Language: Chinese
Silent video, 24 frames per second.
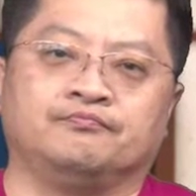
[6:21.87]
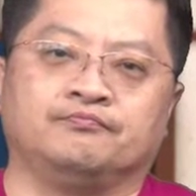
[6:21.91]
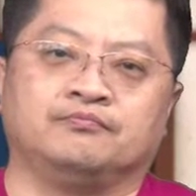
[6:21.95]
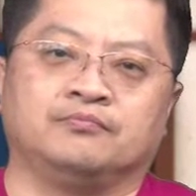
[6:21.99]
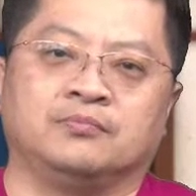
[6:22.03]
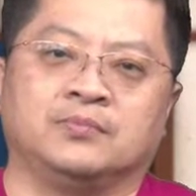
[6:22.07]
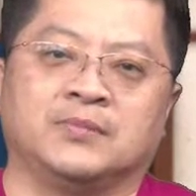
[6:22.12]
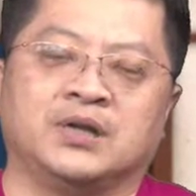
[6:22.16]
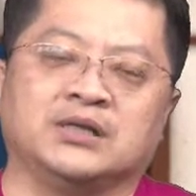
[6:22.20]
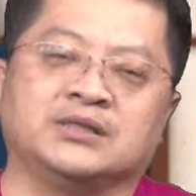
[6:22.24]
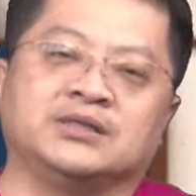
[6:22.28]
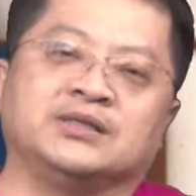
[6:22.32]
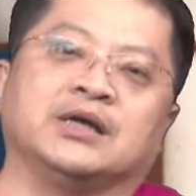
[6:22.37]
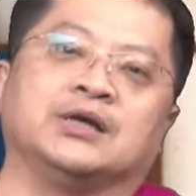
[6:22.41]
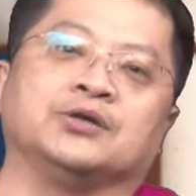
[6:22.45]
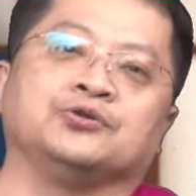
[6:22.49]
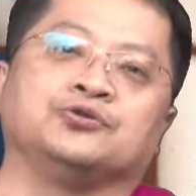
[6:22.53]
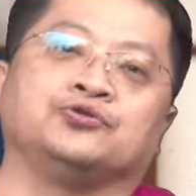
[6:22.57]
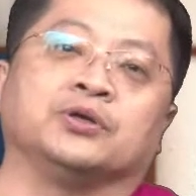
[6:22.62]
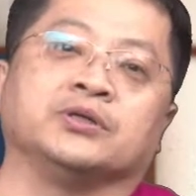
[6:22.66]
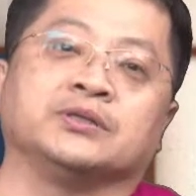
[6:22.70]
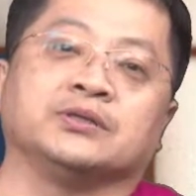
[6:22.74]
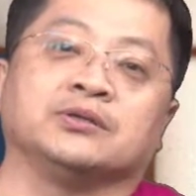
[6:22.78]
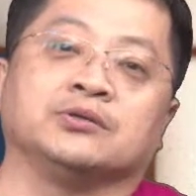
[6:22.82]
那既然
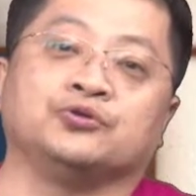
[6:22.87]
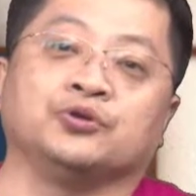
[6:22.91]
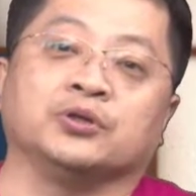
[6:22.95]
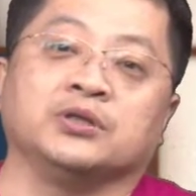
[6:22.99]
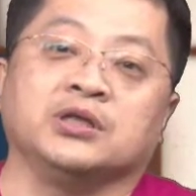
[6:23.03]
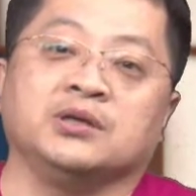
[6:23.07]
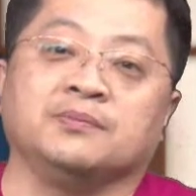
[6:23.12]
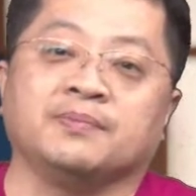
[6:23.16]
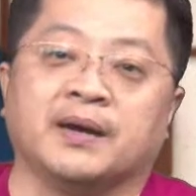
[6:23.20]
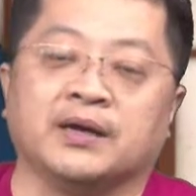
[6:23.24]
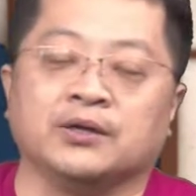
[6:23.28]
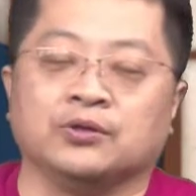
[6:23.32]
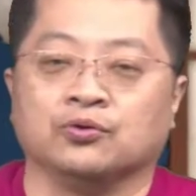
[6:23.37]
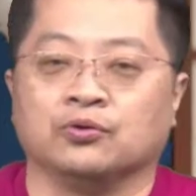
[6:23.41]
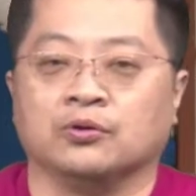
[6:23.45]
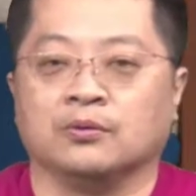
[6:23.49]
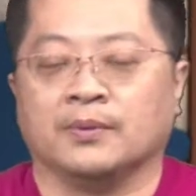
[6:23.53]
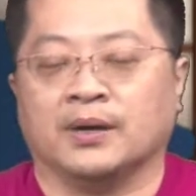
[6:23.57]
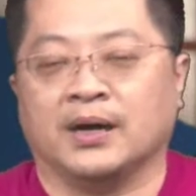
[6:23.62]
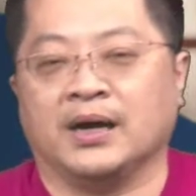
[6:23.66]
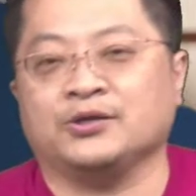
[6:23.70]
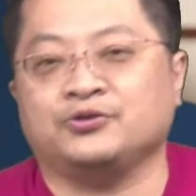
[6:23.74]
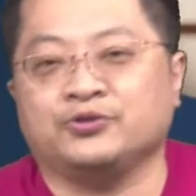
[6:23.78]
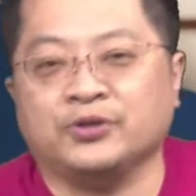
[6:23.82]
学学弟拜托
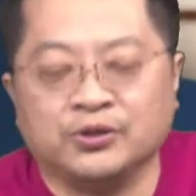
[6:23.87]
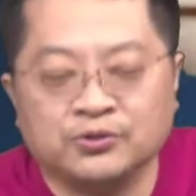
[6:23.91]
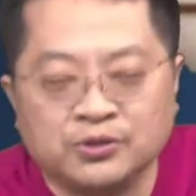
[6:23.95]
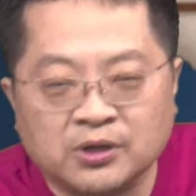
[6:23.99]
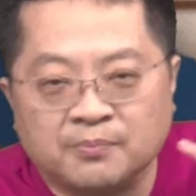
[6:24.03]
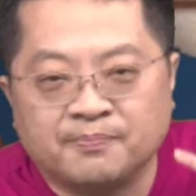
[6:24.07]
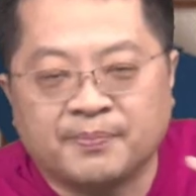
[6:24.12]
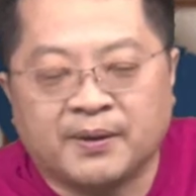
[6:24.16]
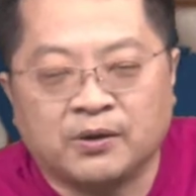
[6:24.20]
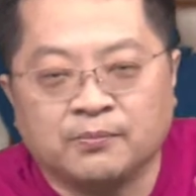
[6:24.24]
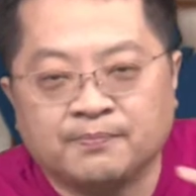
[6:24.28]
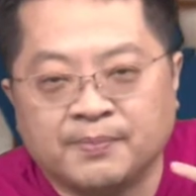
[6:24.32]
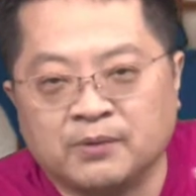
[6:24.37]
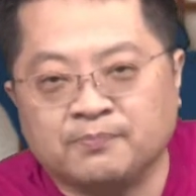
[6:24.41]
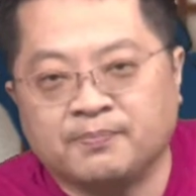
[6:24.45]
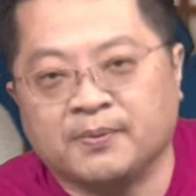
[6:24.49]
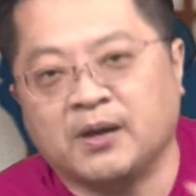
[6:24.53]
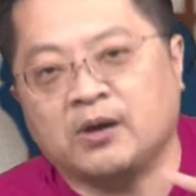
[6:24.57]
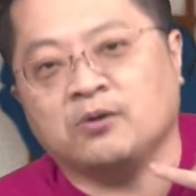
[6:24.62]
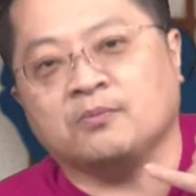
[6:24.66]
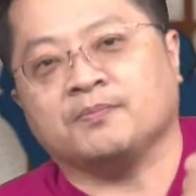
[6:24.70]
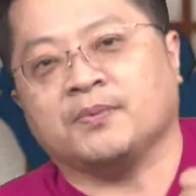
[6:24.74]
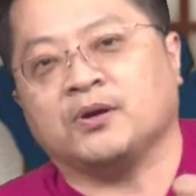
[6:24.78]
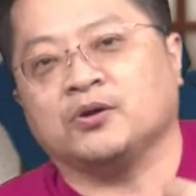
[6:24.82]
嘛，啊学长让帮帮
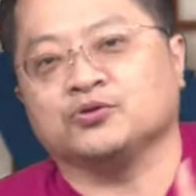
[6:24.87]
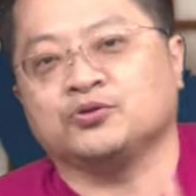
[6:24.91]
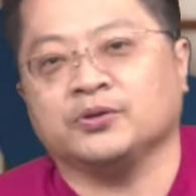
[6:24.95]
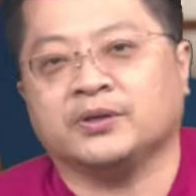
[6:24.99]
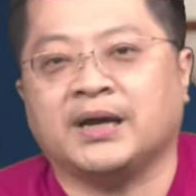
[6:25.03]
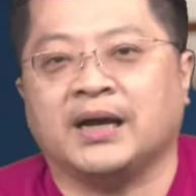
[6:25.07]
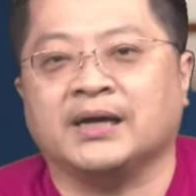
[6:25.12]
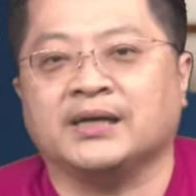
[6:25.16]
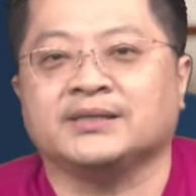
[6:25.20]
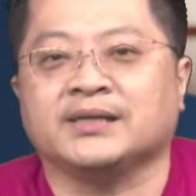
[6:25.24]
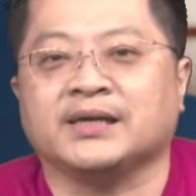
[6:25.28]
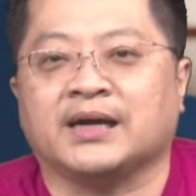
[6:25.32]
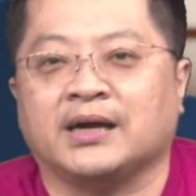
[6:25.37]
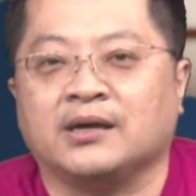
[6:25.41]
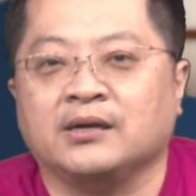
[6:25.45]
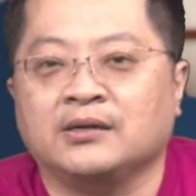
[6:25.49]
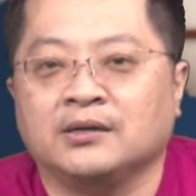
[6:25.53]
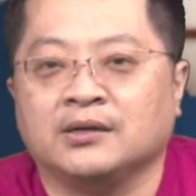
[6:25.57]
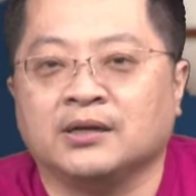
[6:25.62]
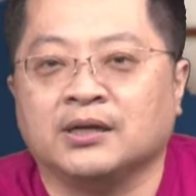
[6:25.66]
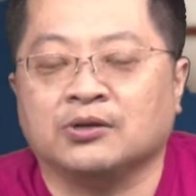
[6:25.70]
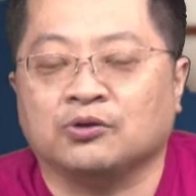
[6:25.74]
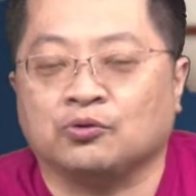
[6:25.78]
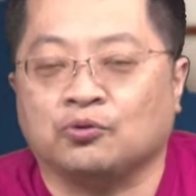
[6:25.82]
帮我去看一下，
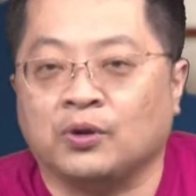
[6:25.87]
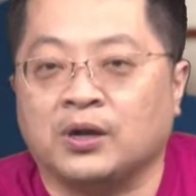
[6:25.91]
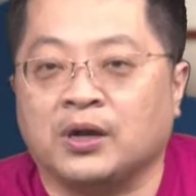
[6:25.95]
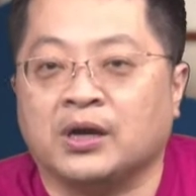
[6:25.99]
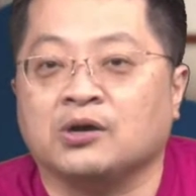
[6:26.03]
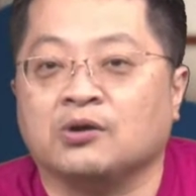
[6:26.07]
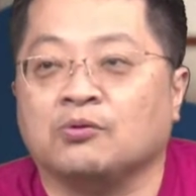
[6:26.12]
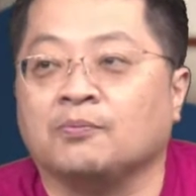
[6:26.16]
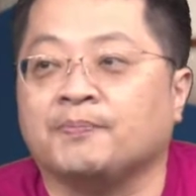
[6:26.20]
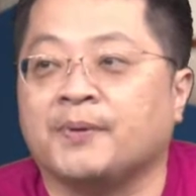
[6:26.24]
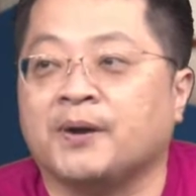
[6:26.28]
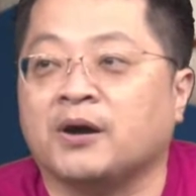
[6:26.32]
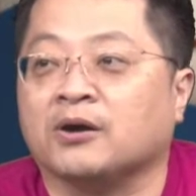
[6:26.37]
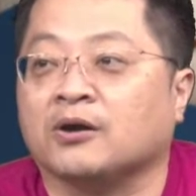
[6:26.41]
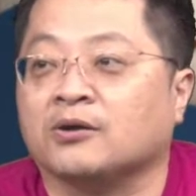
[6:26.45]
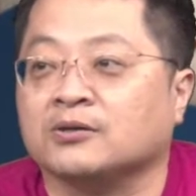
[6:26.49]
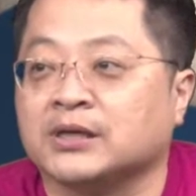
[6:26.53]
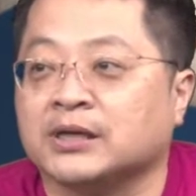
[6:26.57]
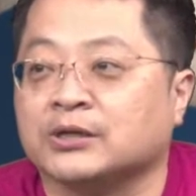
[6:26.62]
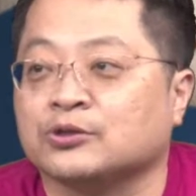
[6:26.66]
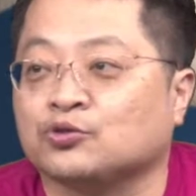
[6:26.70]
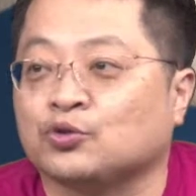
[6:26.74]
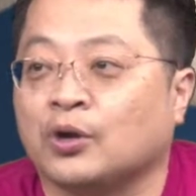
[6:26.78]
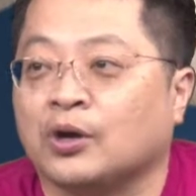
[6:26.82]
那回来跟我报告一
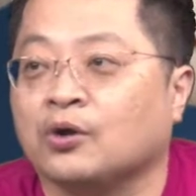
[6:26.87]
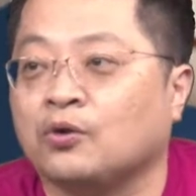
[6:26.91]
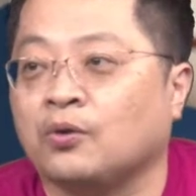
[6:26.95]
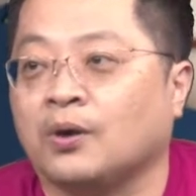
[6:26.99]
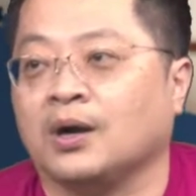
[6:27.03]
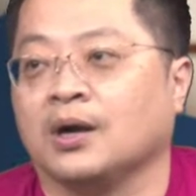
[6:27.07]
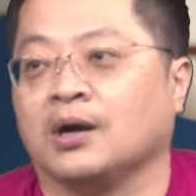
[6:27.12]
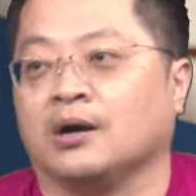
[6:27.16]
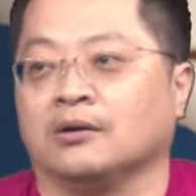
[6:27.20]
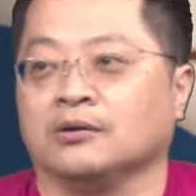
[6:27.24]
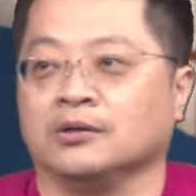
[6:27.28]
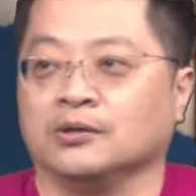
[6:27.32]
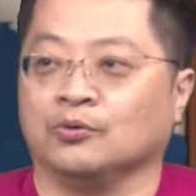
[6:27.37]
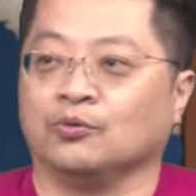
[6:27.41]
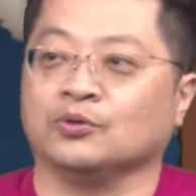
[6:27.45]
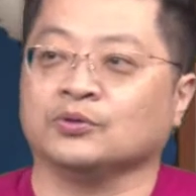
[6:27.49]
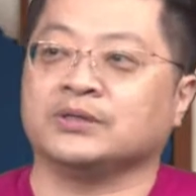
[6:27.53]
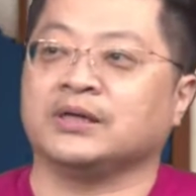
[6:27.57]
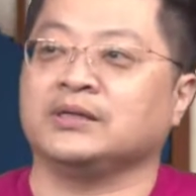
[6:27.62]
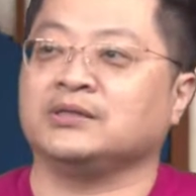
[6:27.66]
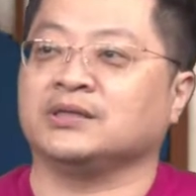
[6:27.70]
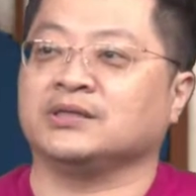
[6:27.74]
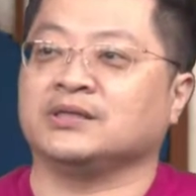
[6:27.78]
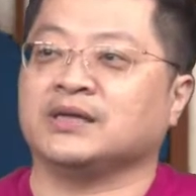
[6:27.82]
下状况好了。我
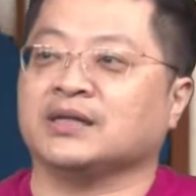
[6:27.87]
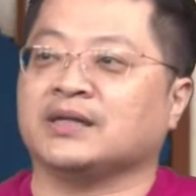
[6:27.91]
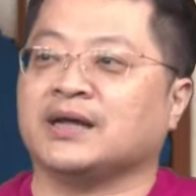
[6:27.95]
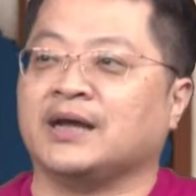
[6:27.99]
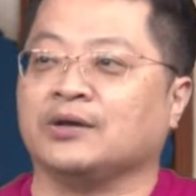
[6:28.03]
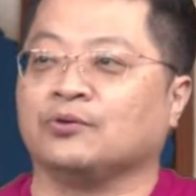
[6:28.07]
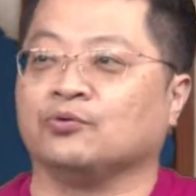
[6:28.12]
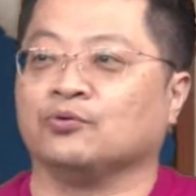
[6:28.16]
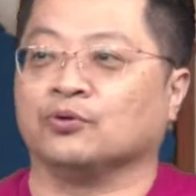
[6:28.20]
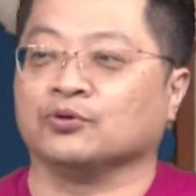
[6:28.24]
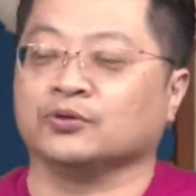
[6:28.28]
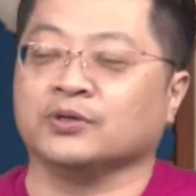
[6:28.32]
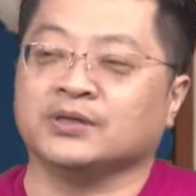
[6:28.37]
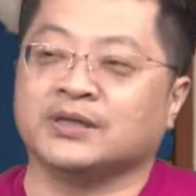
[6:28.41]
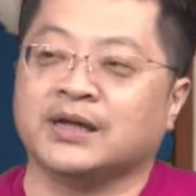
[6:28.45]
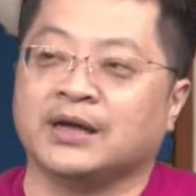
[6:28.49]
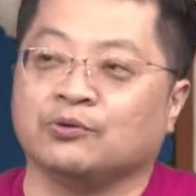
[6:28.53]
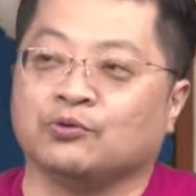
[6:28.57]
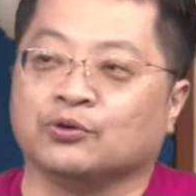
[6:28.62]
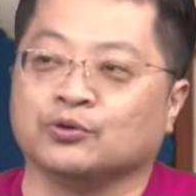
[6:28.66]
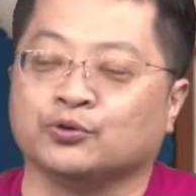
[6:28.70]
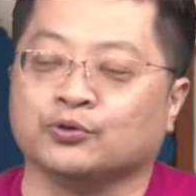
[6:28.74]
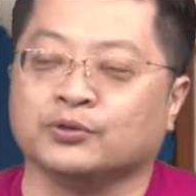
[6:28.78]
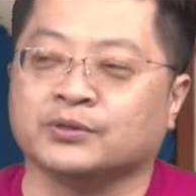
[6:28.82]
在人在泰国，我在泰
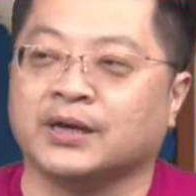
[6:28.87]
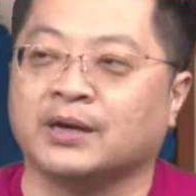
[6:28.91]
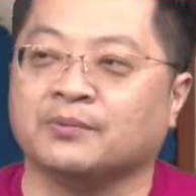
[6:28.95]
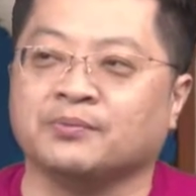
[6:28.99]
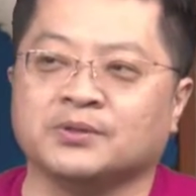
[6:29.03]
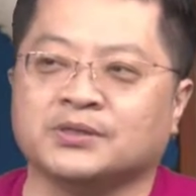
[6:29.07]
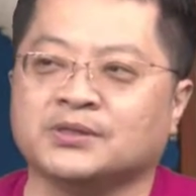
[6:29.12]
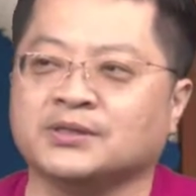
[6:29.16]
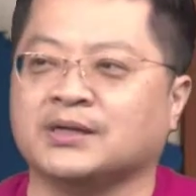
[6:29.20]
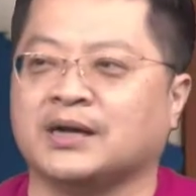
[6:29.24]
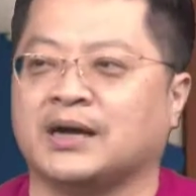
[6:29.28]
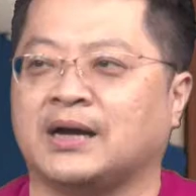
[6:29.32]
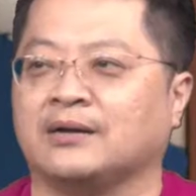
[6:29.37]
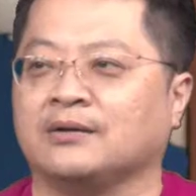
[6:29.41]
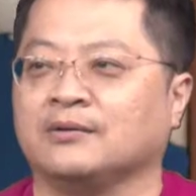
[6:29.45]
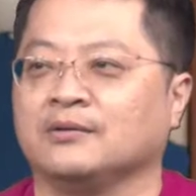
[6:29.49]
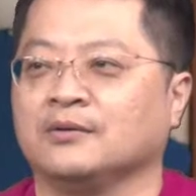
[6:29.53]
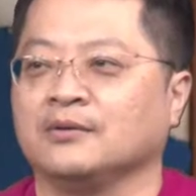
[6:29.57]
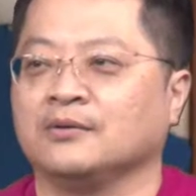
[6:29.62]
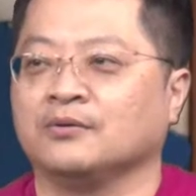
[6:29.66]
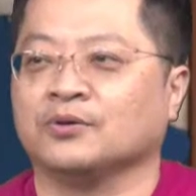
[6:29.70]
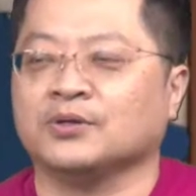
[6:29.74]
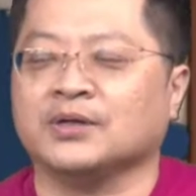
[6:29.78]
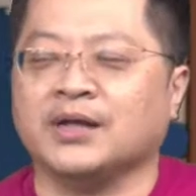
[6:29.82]
国出差不是啊，
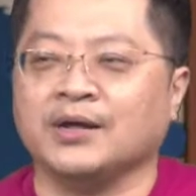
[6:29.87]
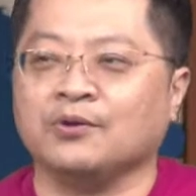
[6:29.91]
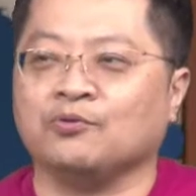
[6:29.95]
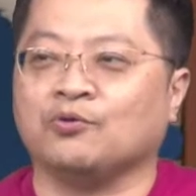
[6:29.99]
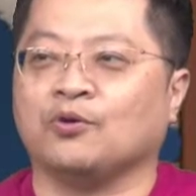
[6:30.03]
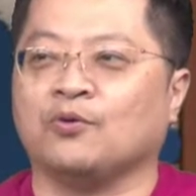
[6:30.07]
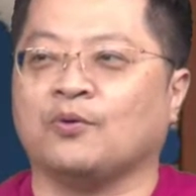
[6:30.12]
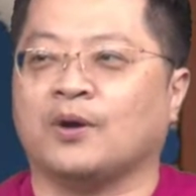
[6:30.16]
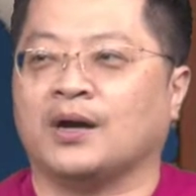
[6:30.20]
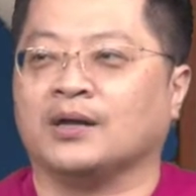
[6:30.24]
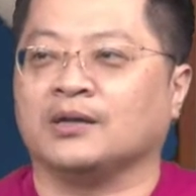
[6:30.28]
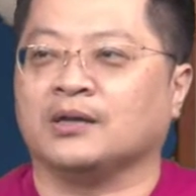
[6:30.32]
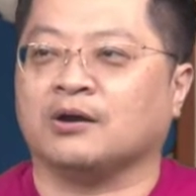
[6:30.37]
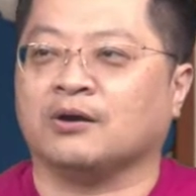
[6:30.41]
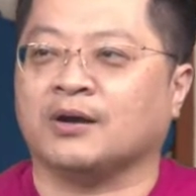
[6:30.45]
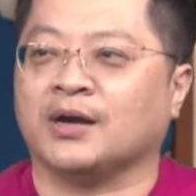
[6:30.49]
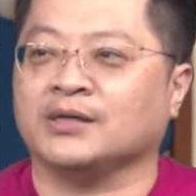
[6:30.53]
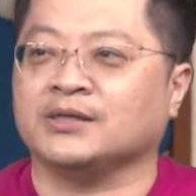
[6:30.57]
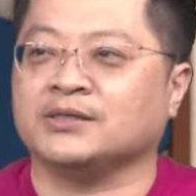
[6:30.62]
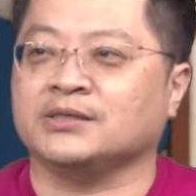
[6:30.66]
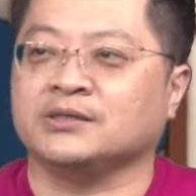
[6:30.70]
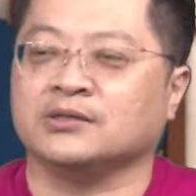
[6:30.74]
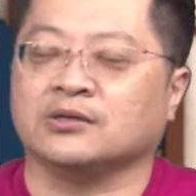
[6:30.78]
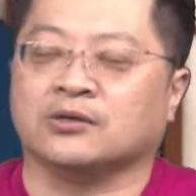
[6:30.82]
我在泰国玩好开
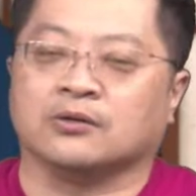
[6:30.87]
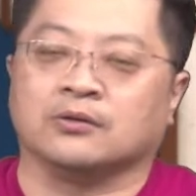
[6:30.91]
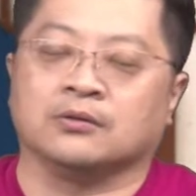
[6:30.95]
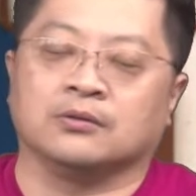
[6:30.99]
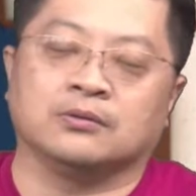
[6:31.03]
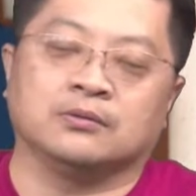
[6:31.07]
心哦。